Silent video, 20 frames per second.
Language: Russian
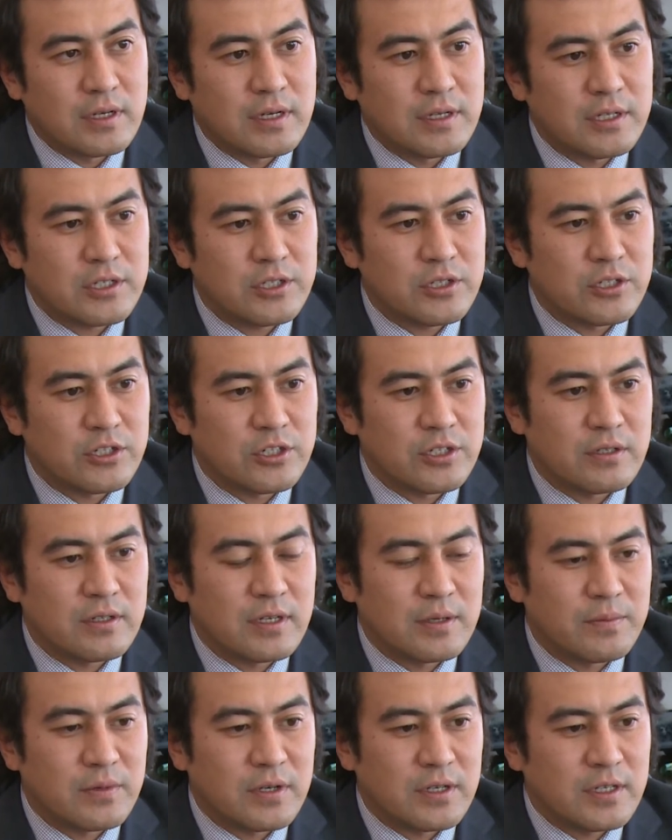конечно же,
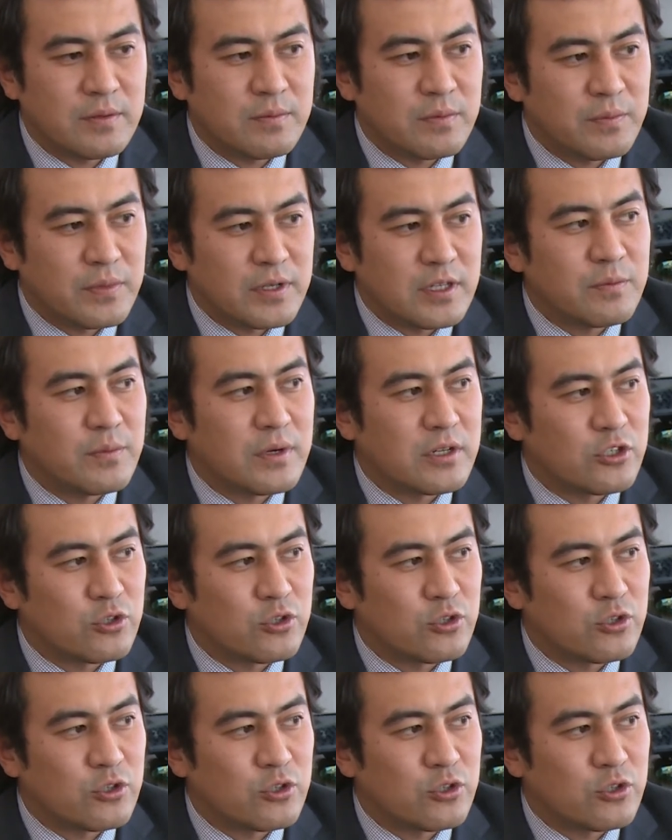необходимо понимать,